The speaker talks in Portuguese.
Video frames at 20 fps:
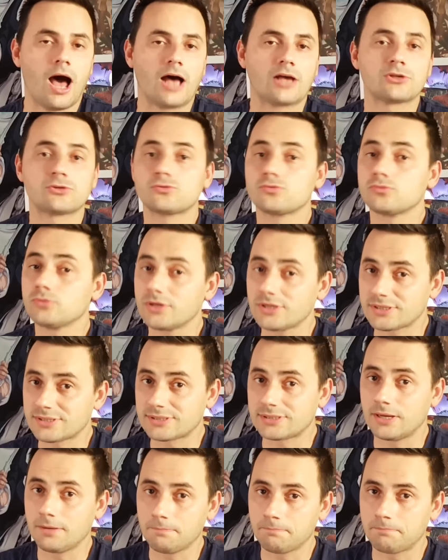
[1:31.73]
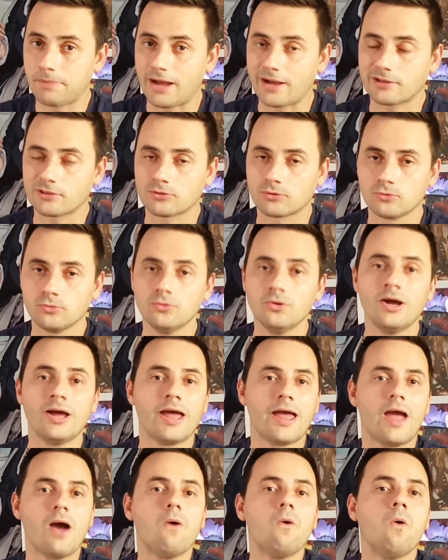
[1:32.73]
A sua Zanpakutu
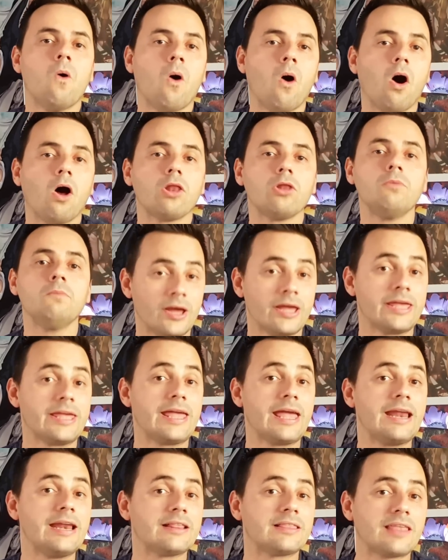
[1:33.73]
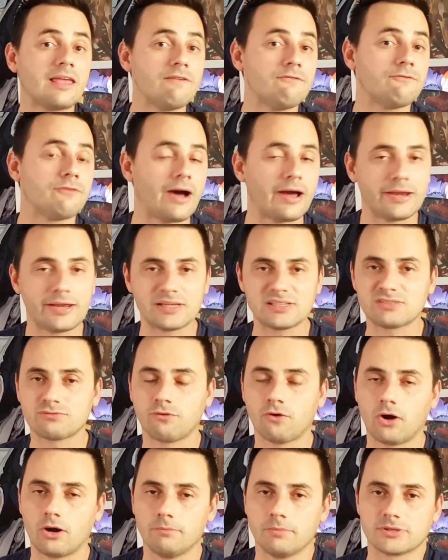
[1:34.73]
é um Hollum e ele tem várias
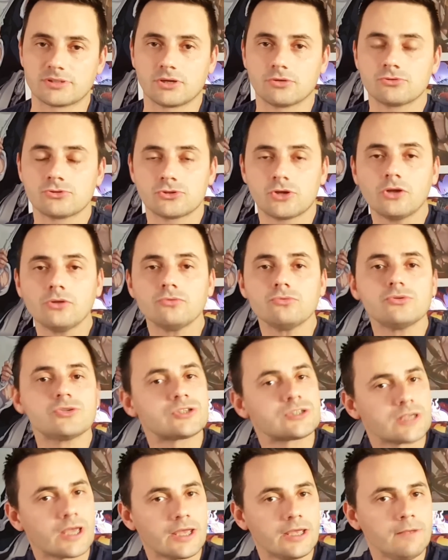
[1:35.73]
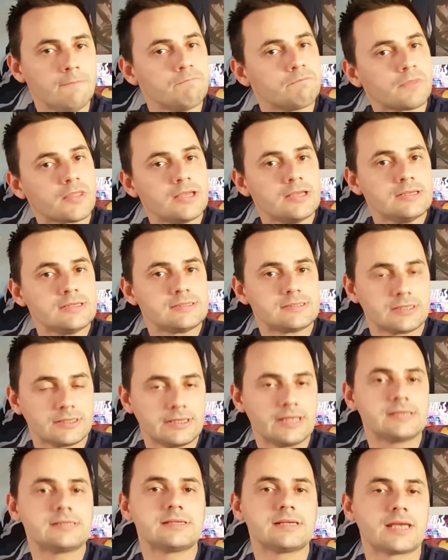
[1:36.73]
formas. Eu só não sei se
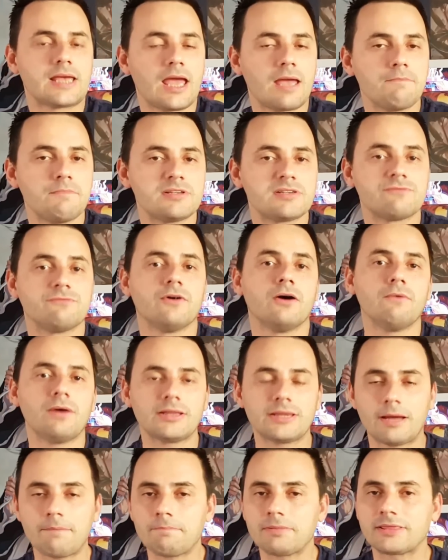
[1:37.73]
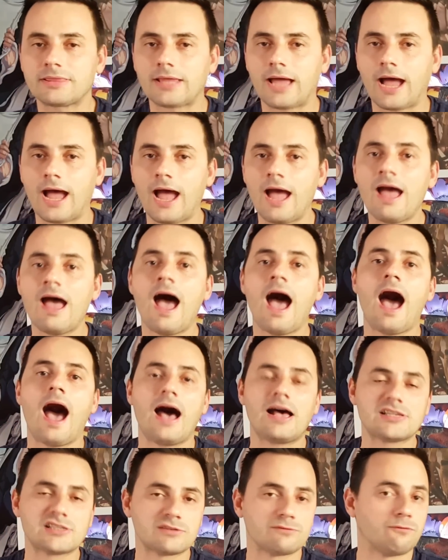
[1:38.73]
nesse games vão adaptar
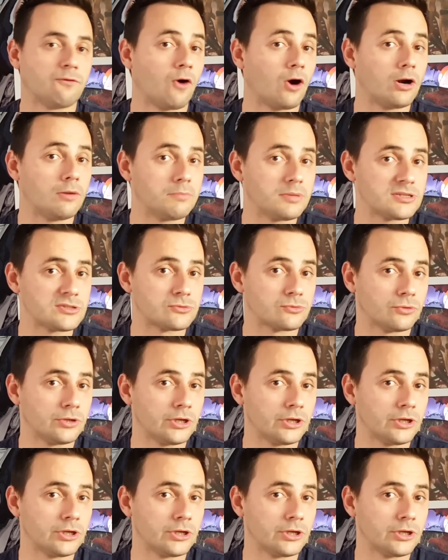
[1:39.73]
as formas do